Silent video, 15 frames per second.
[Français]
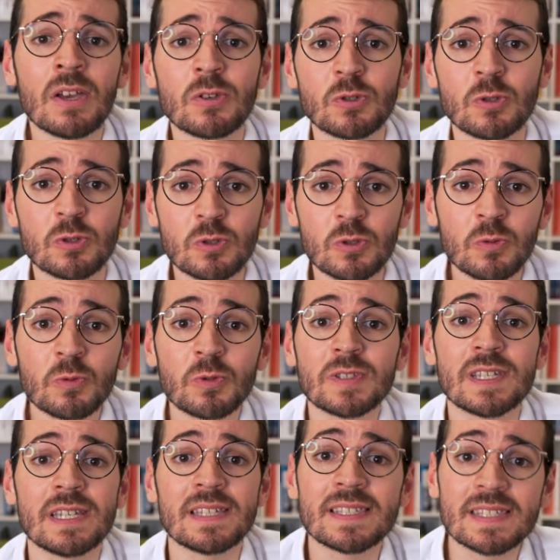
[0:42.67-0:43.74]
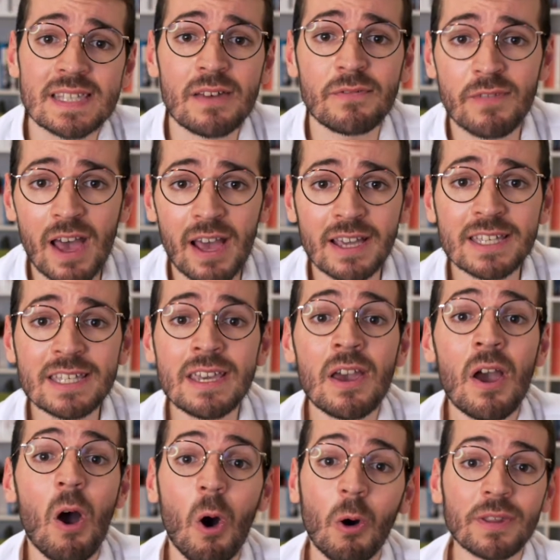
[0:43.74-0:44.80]
ce sont ces safaris
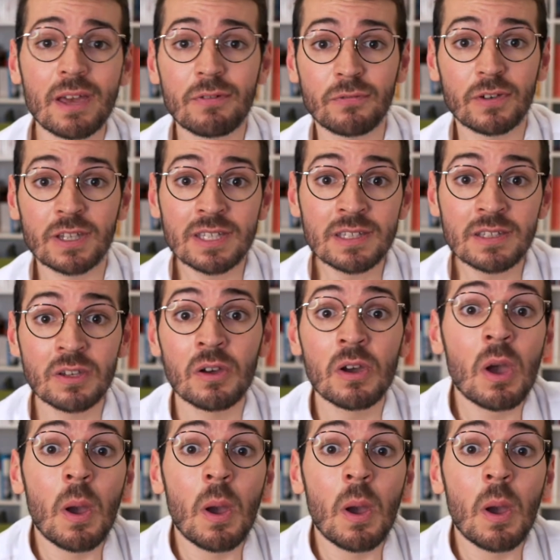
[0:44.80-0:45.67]
en Afrique.